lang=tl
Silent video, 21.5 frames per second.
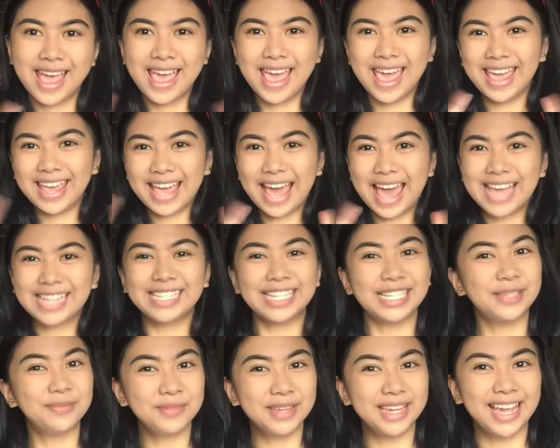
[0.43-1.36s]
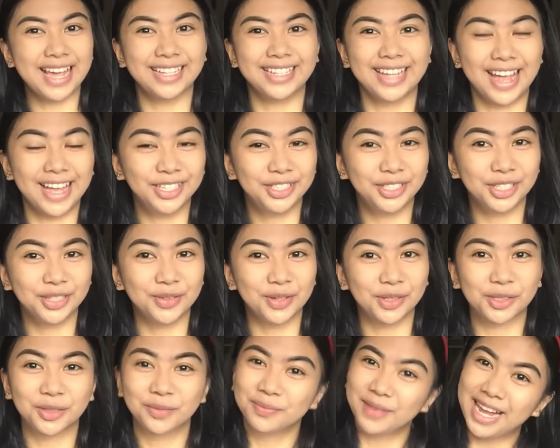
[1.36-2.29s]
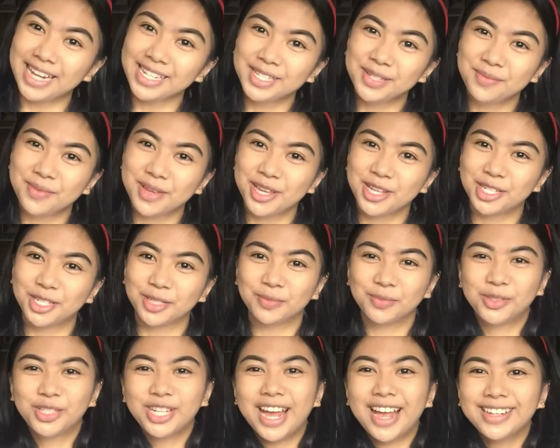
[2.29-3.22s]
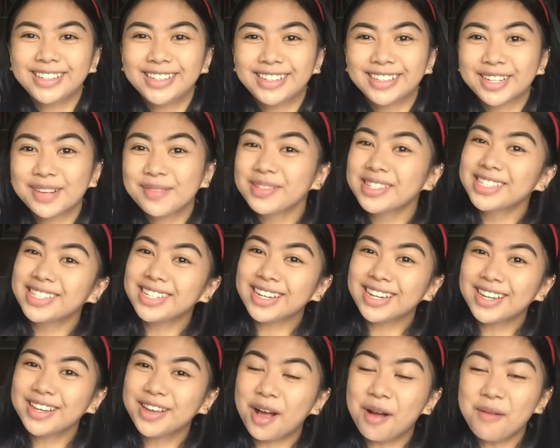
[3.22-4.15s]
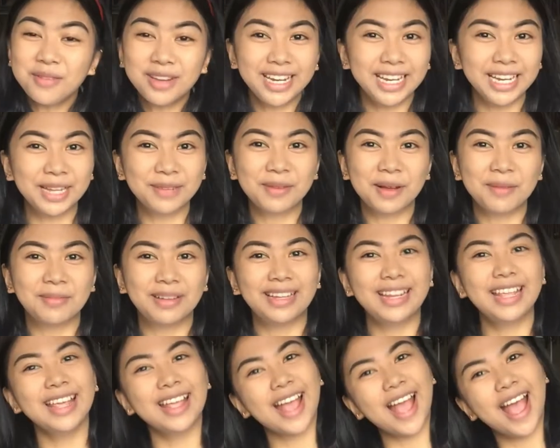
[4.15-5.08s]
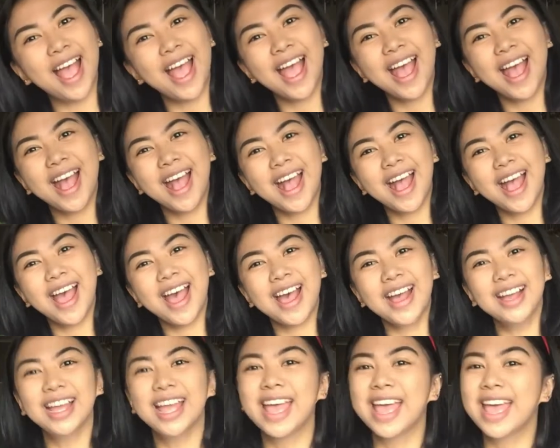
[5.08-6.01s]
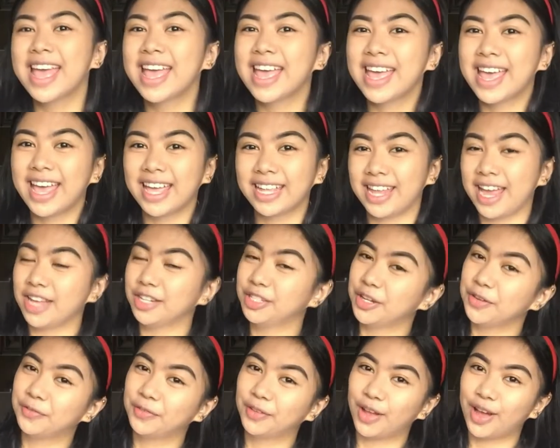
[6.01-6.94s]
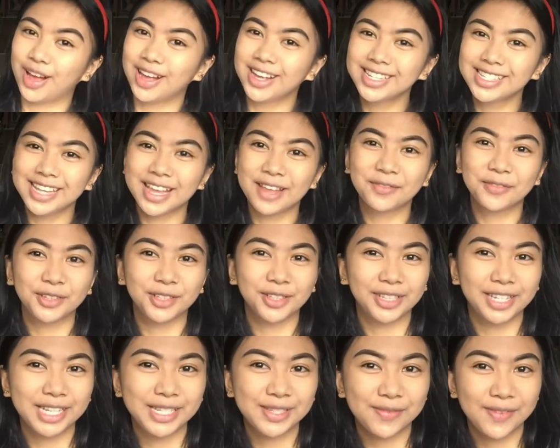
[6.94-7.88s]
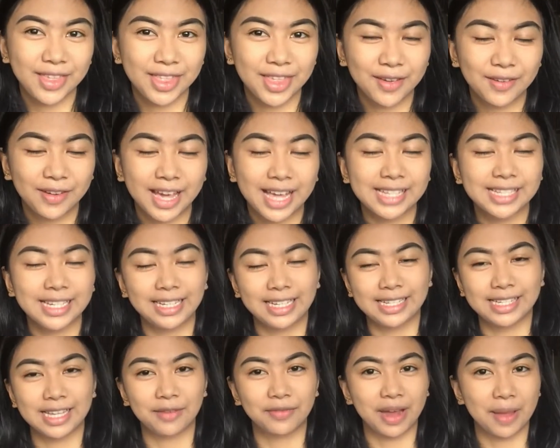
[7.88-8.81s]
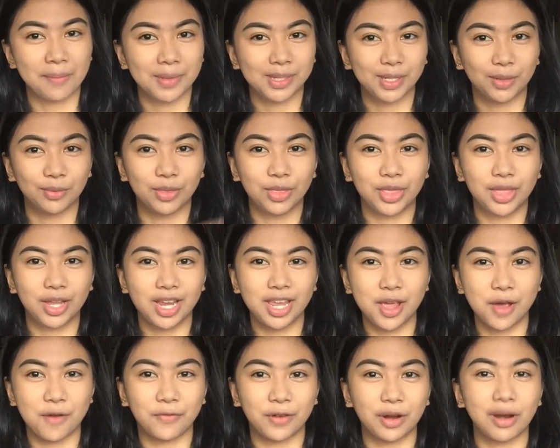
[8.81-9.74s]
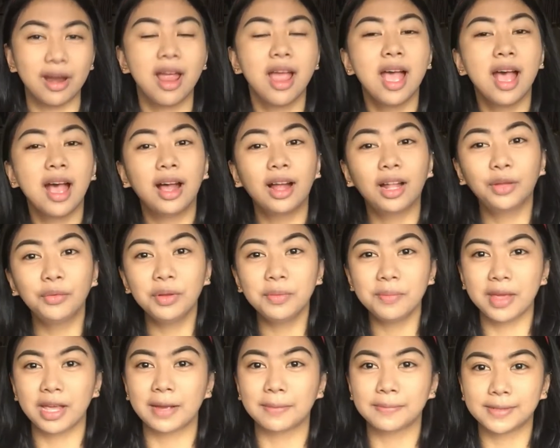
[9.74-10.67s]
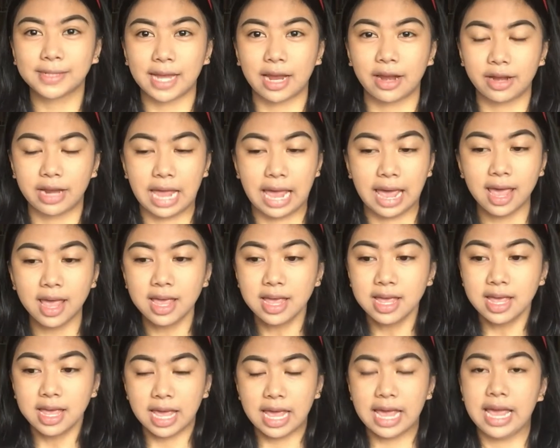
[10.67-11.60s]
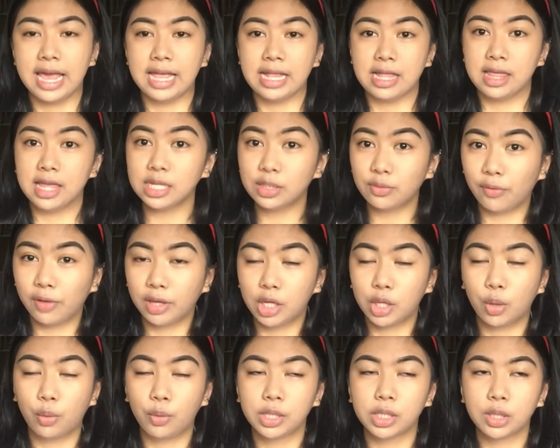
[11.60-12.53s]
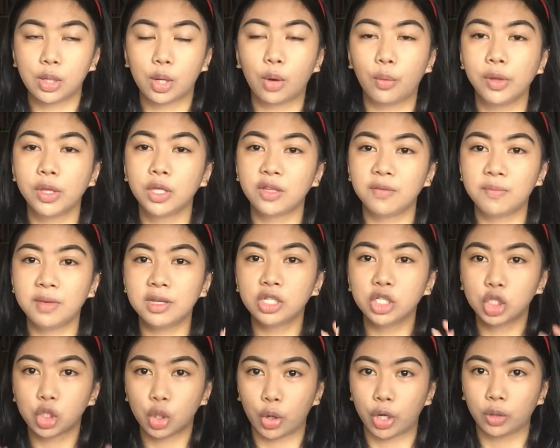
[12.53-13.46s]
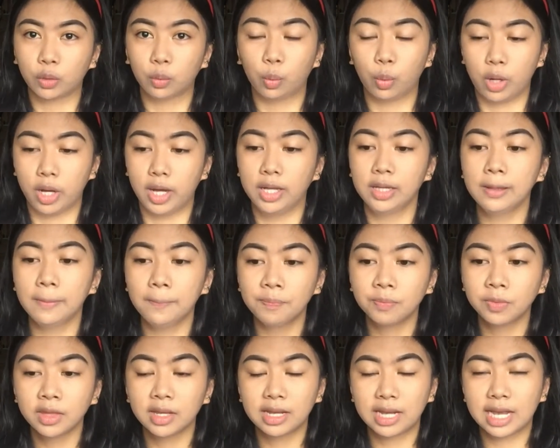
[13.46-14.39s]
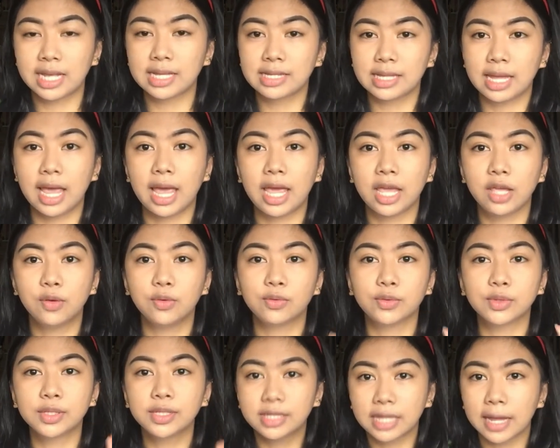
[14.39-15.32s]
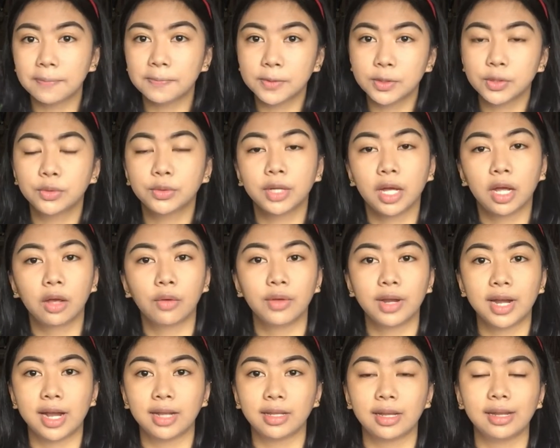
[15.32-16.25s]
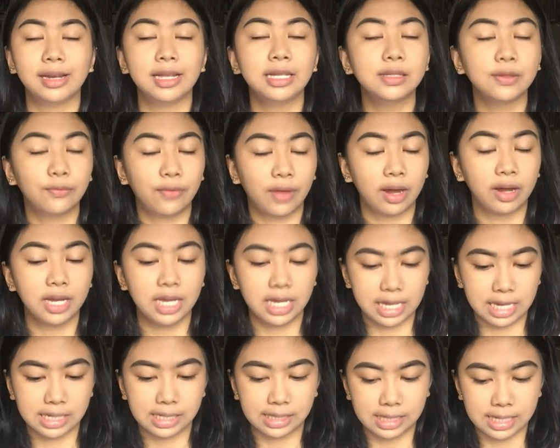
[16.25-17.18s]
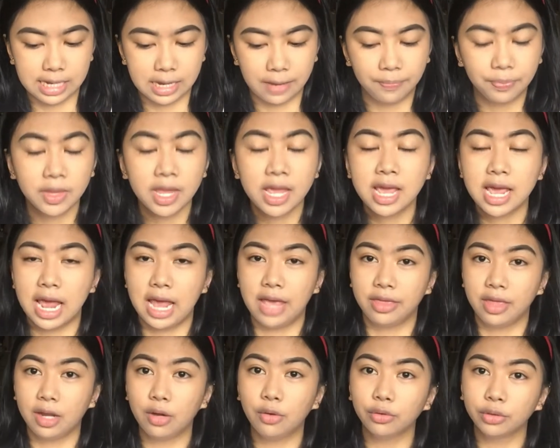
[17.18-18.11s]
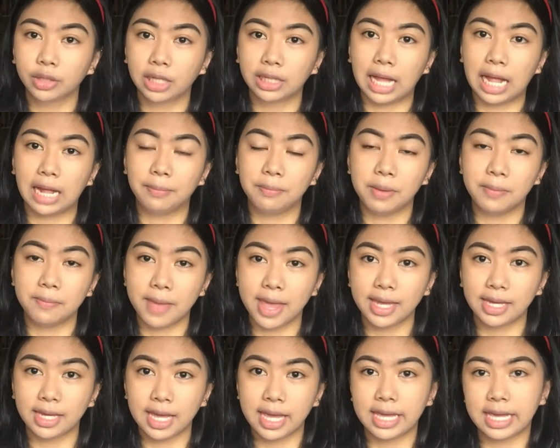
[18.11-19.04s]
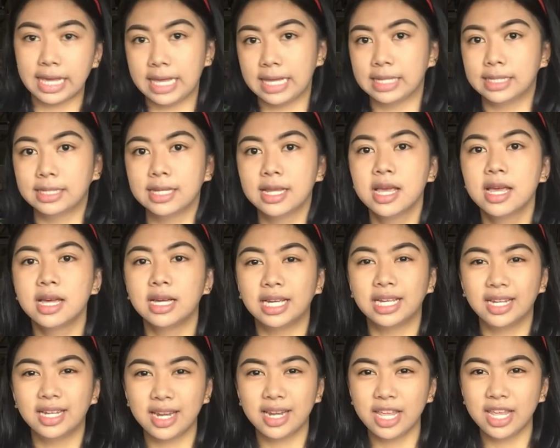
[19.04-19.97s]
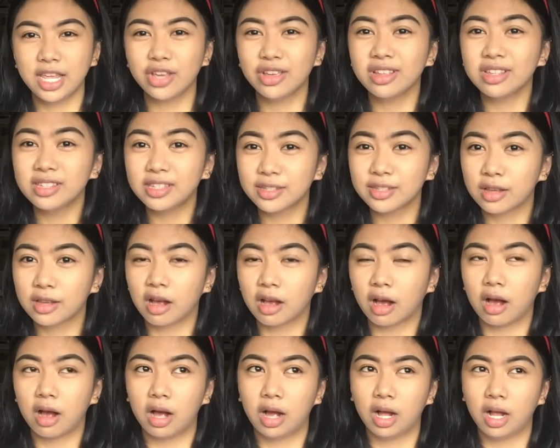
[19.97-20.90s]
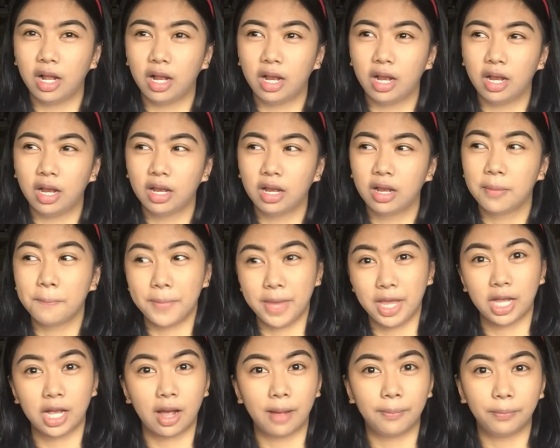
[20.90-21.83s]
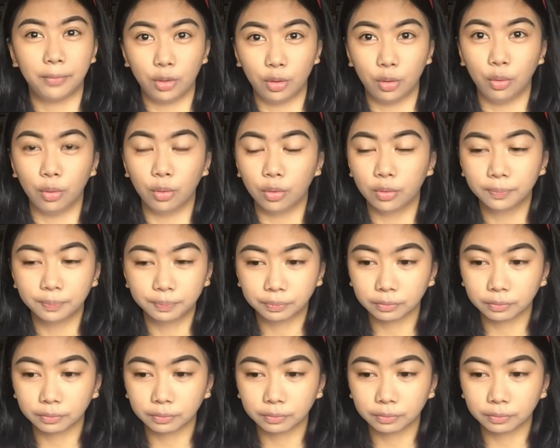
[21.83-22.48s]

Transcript: Hey guys, it's me, Heda Andrew, and welcome back to my YouTube channel. Kumusta kayo? Mali nagbabalik ang Heda Andrew Vlogs. And for today's video guys, it is our episode 3 of our Halloween makeup series. And this video is going to be a short one kasi yung steps nung gagawin natin is very easy. And the look that I'll be making is a neon skull makeup look.